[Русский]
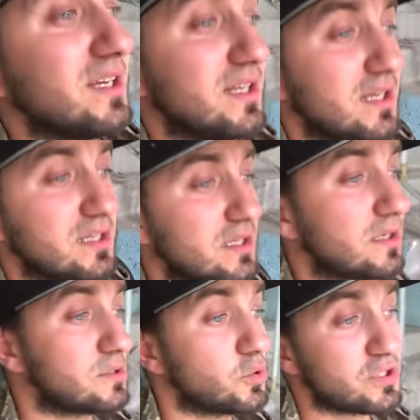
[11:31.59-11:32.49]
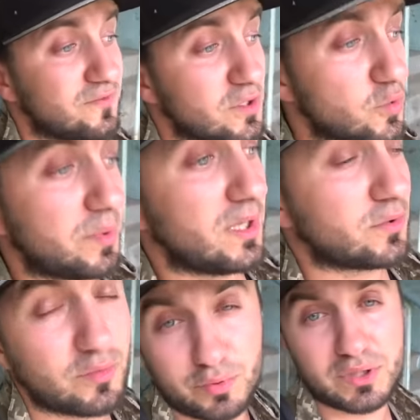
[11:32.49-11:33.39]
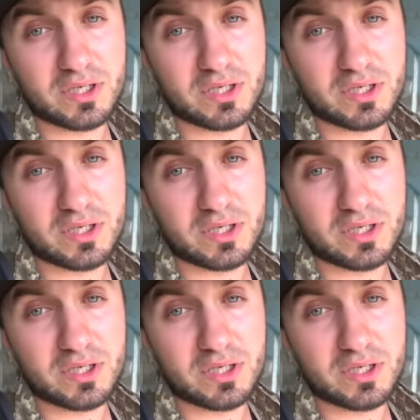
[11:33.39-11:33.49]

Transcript: и они разрушат вашу палатку, будет